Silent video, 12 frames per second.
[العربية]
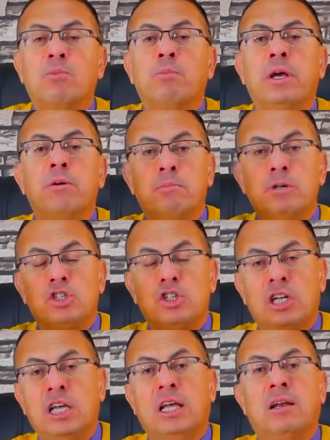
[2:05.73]
من
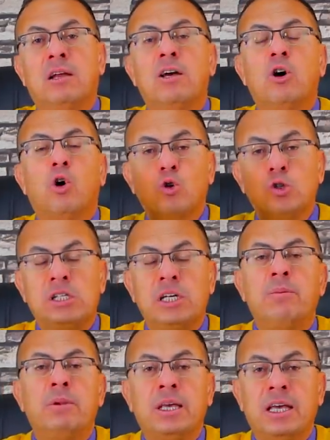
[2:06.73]
بشتيل
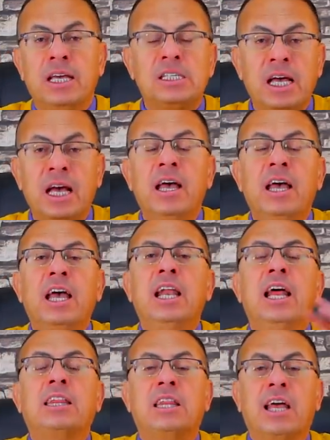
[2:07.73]
اوسي من الجيزه
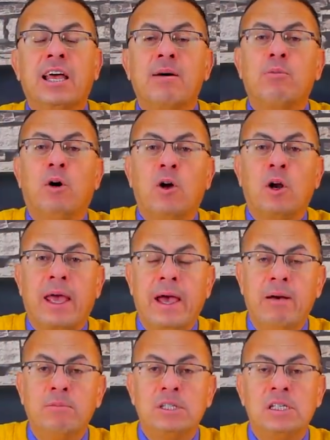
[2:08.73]
الى التجمع
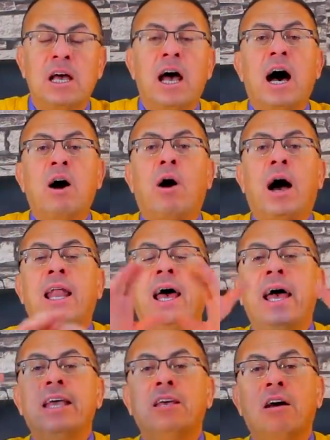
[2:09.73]
الخامس او
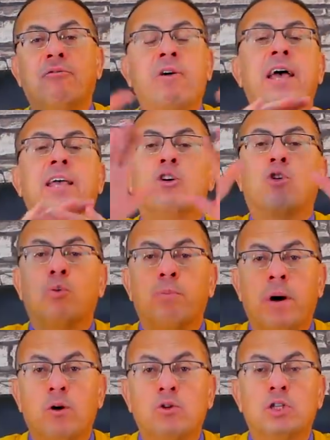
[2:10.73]
على اي في اي
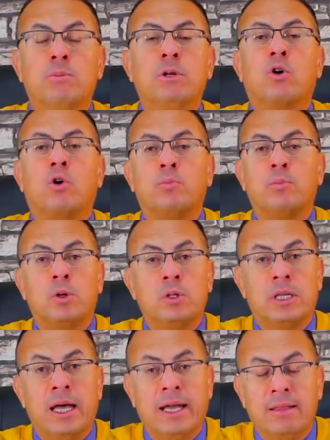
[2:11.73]
كومباوند من
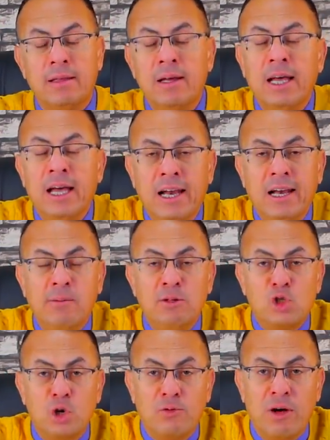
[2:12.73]
الكومباوندات اللي
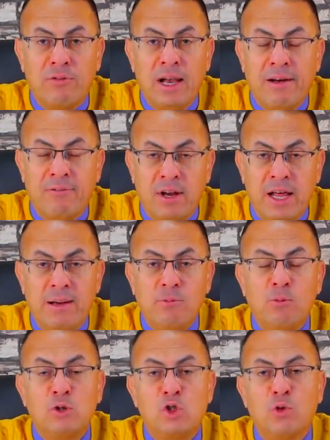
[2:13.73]
بتشوفها في
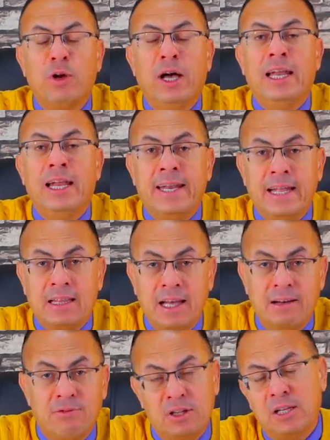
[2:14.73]
الافلام وبتشوف
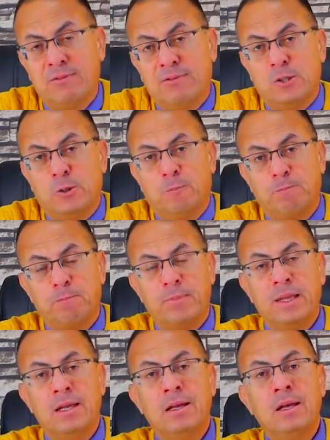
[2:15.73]
اعلاناتها في التلفزيون
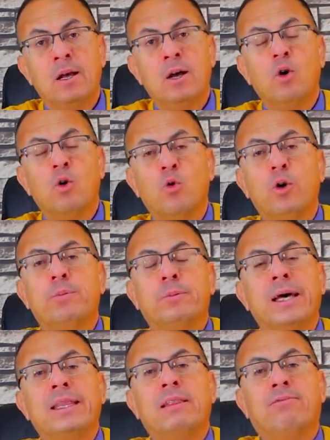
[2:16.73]

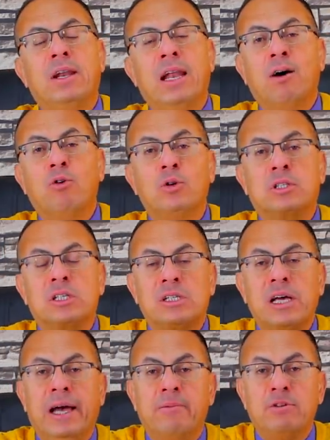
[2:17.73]
وابتدت في الاول
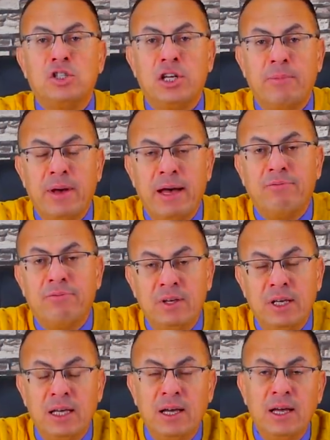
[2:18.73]
تصاحب الشباب
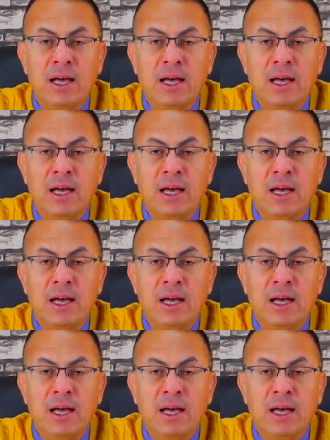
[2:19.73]
في